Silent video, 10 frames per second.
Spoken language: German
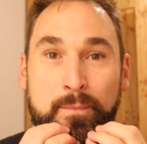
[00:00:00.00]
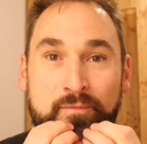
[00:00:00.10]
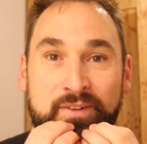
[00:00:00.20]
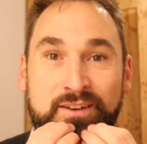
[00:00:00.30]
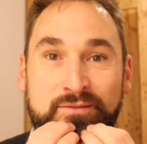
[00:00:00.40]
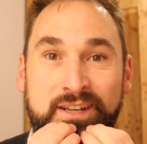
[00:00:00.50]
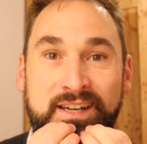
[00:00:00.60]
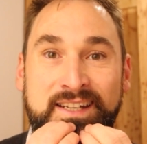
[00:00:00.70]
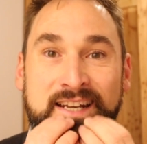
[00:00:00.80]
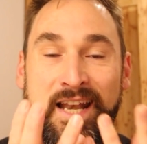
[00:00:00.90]
Wenn
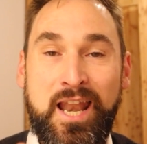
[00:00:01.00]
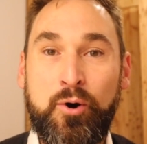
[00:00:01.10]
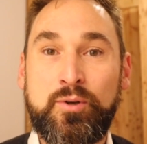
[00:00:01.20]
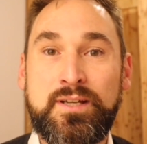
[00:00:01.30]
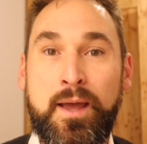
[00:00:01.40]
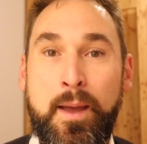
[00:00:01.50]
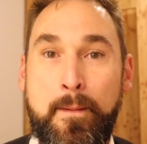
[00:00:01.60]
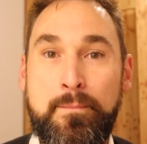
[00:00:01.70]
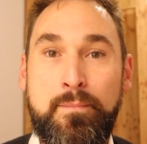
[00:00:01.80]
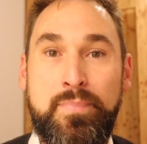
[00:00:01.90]
wir den Laut
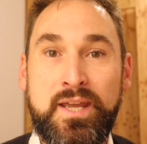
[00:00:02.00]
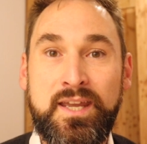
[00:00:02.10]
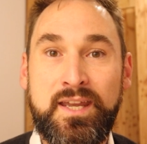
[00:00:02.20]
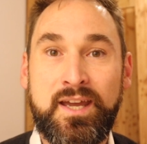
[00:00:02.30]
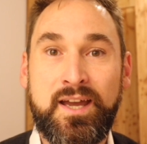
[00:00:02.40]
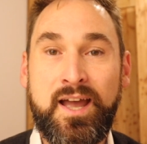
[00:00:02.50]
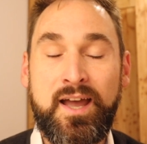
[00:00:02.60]
B